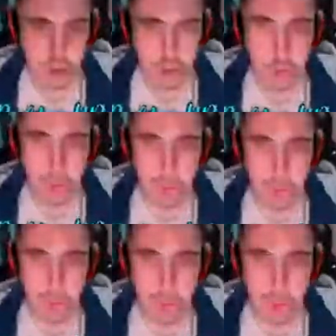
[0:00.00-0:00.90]
no, no, ya,
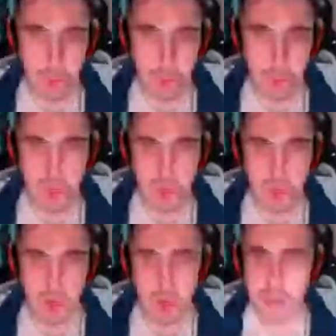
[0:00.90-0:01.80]
ya me he dado cuenta, bro.
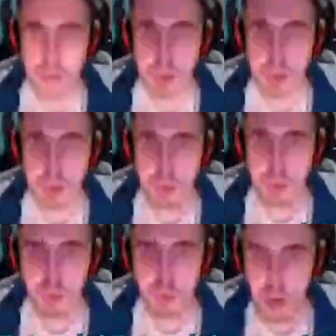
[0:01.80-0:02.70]

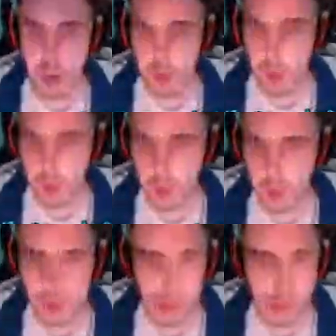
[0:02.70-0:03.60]

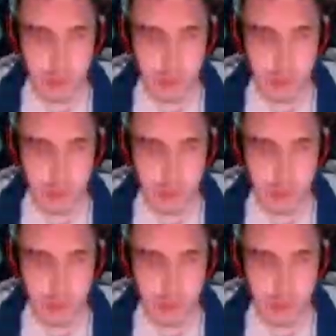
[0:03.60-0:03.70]
Bueno.